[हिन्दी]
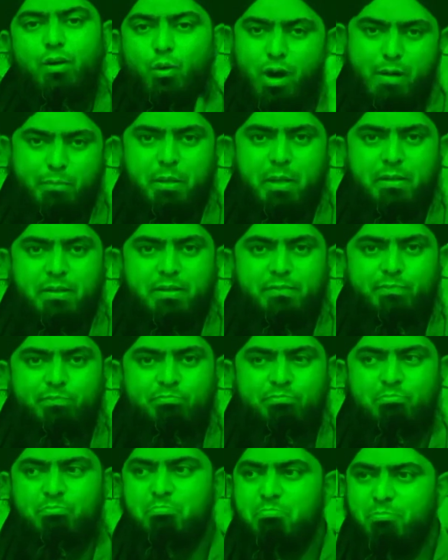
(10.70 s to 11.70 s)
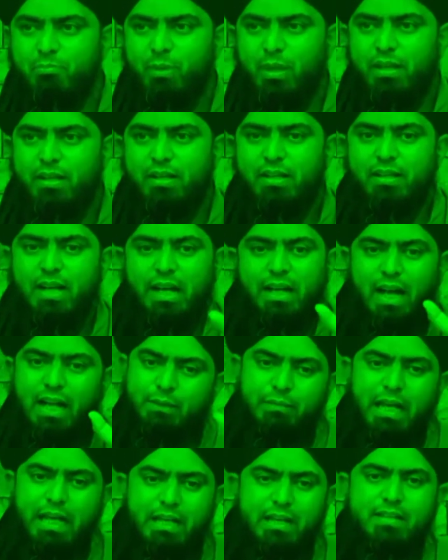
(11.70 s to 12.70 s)
ख्वाब के अंदर कायनात
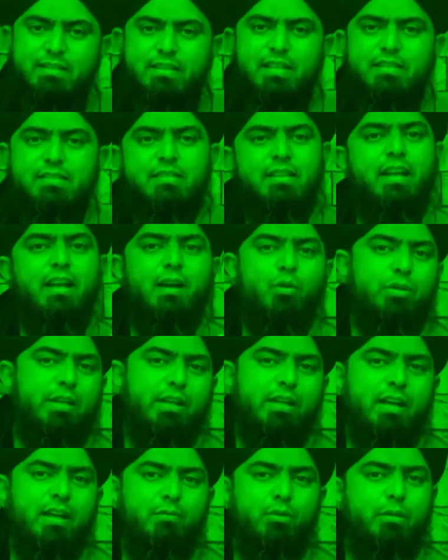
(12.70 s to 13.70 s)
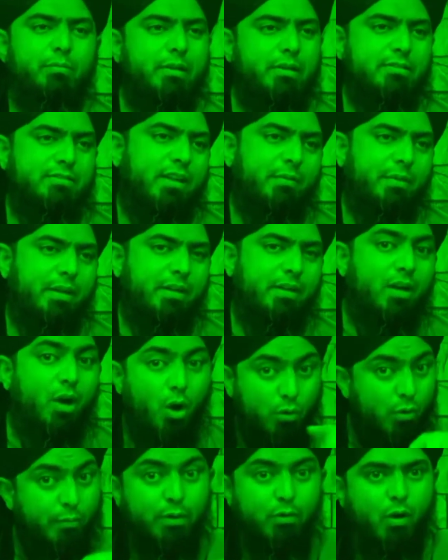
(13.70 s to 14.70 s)
में एक ही हस्ती है जिसने अल्लाह को देखा है वो नबी इस्लाम है
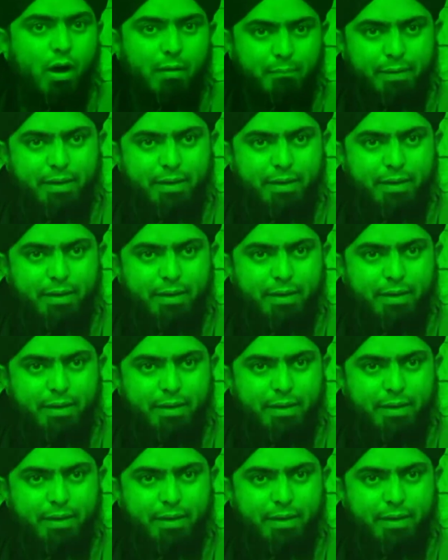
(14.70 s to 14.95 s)
और वो भी ख्वाब